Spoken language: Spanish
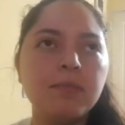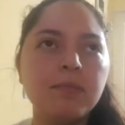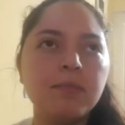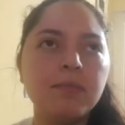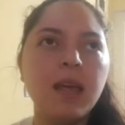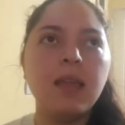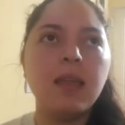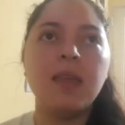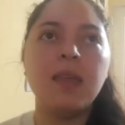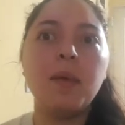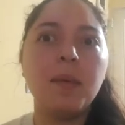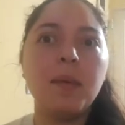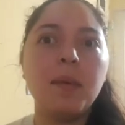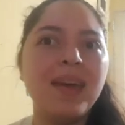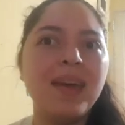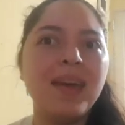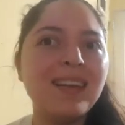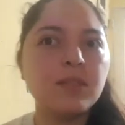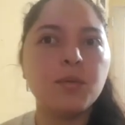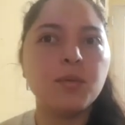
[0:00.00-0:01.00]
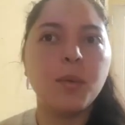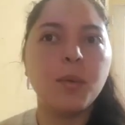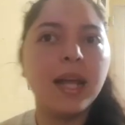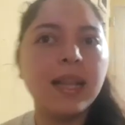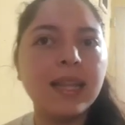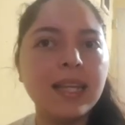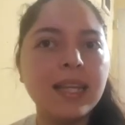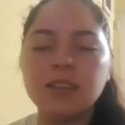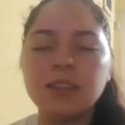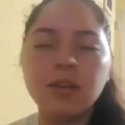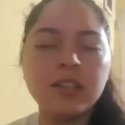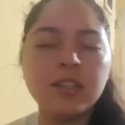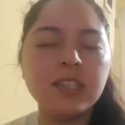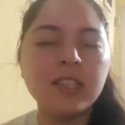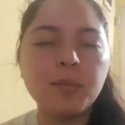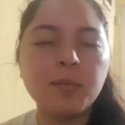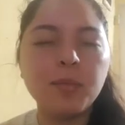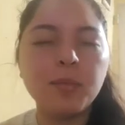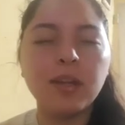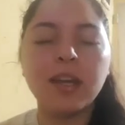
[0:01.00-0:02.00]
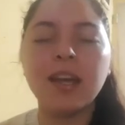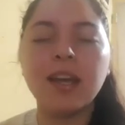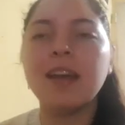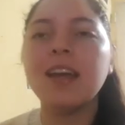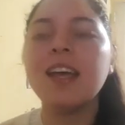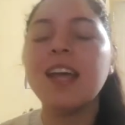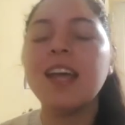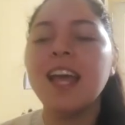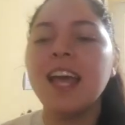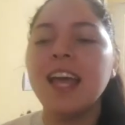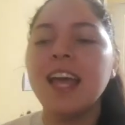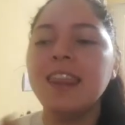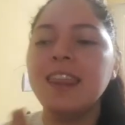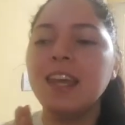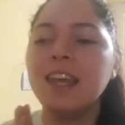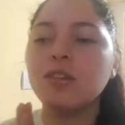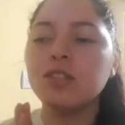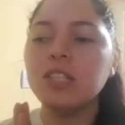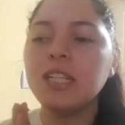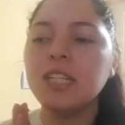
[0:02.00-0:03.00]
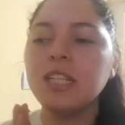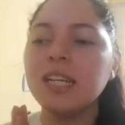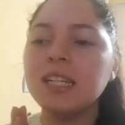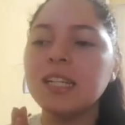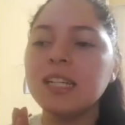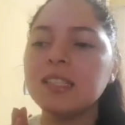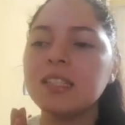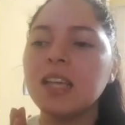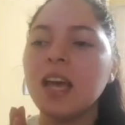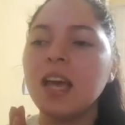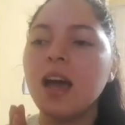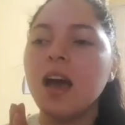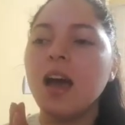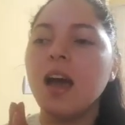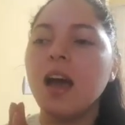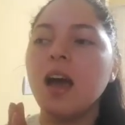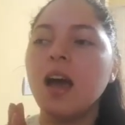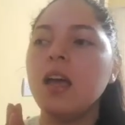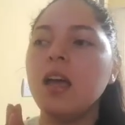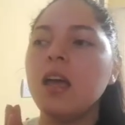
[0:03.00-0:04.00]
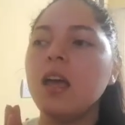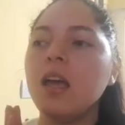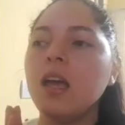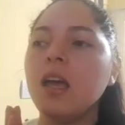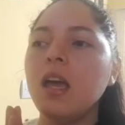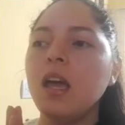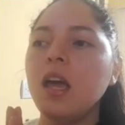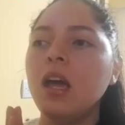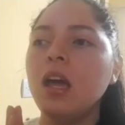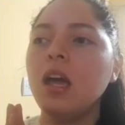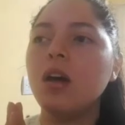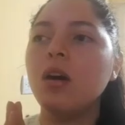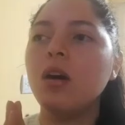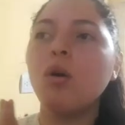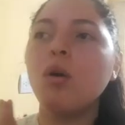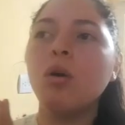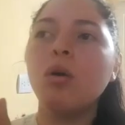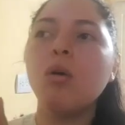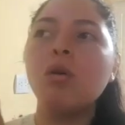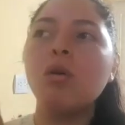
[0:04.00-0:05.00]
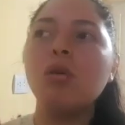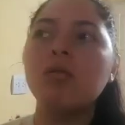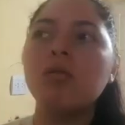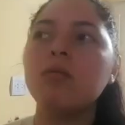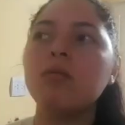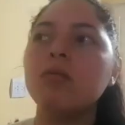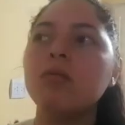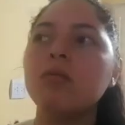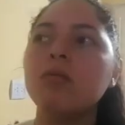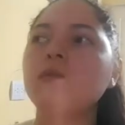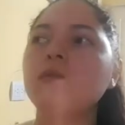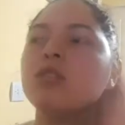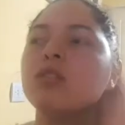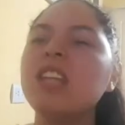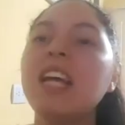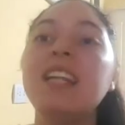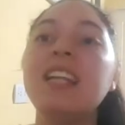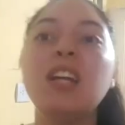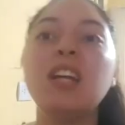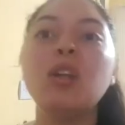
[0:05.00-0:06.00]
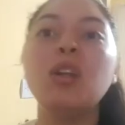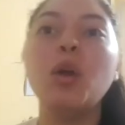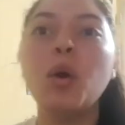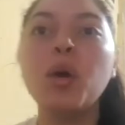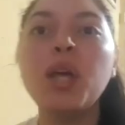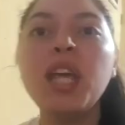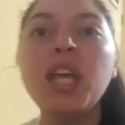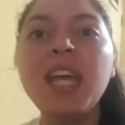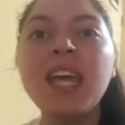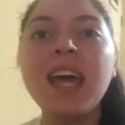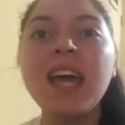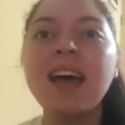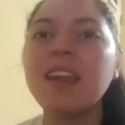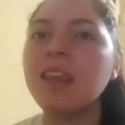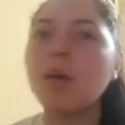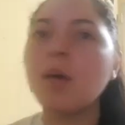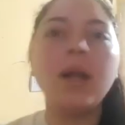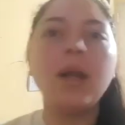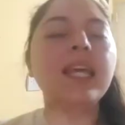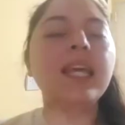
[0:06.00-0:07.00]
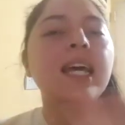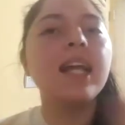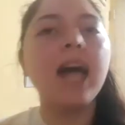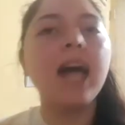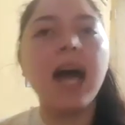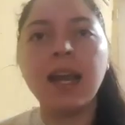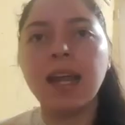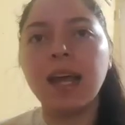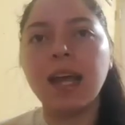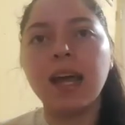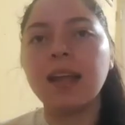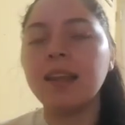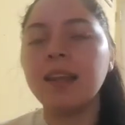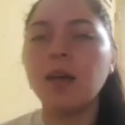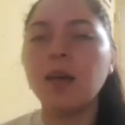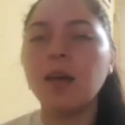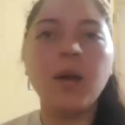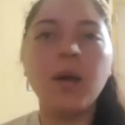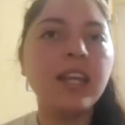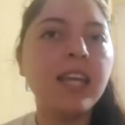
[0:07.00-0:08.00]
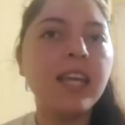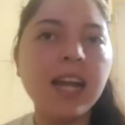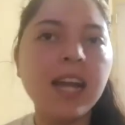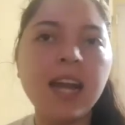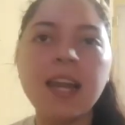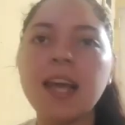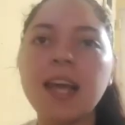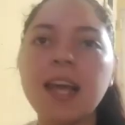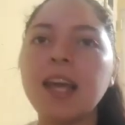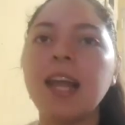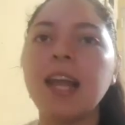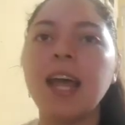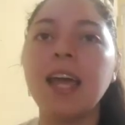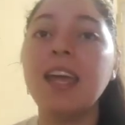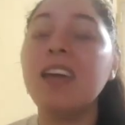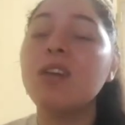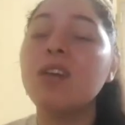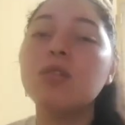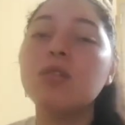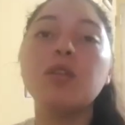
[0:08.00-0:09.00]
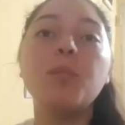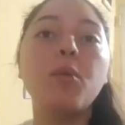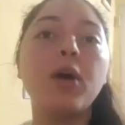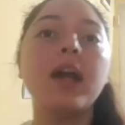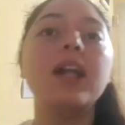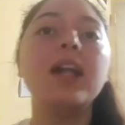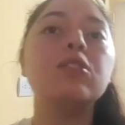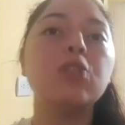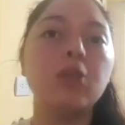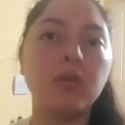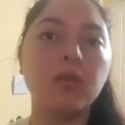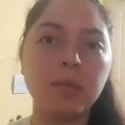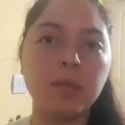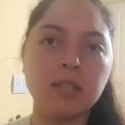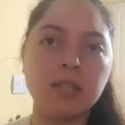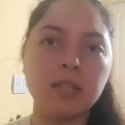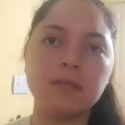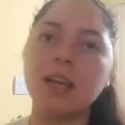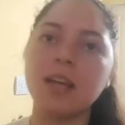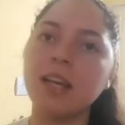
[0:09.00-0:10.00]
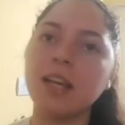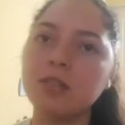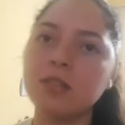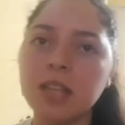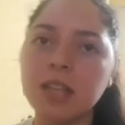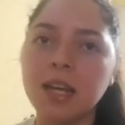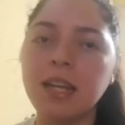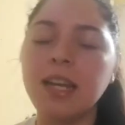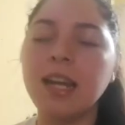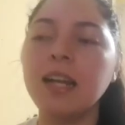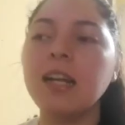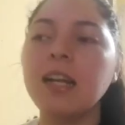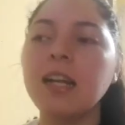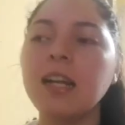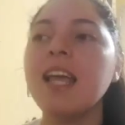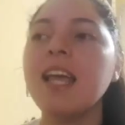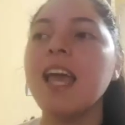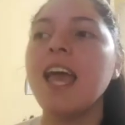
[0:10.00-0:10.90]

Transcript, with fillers: de, de, bebés, juguetes, todo ese tipo de, de cositas. Eh, o no sé, tecnología, de cualquier área, de cualquier área que las, incluso mujeres o hombres, que eso está genial.